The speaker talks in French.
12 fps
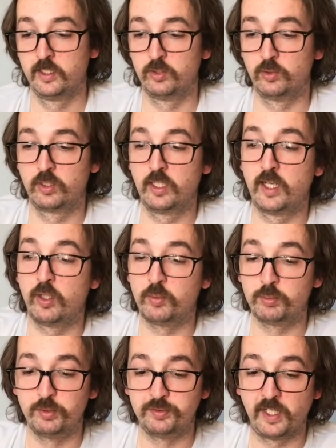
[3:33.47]
Donc là, on
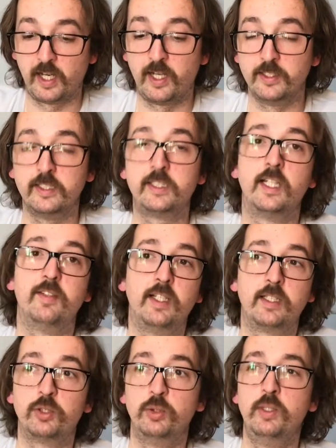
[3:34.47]
peut faire un essai
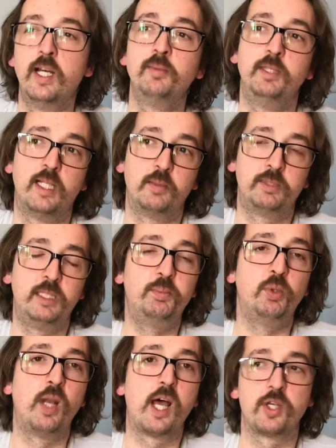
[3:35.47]
avec celui-là, mais il est un petit
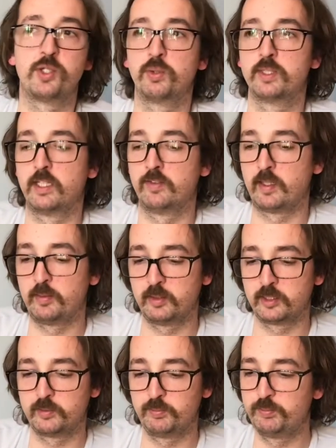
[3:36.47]
peu large, donc ça va
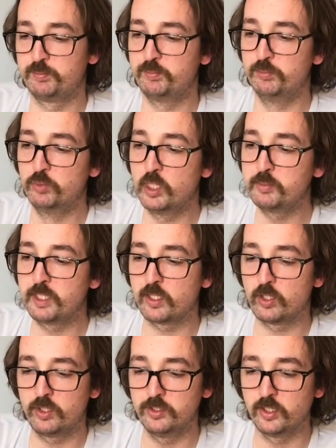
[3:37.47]
moins bien
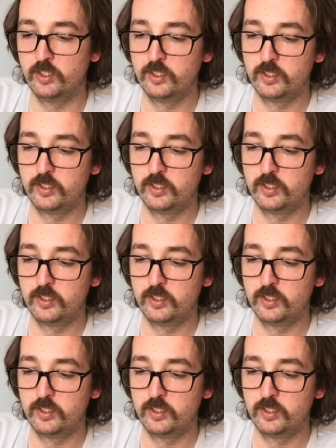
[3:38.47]
rendre.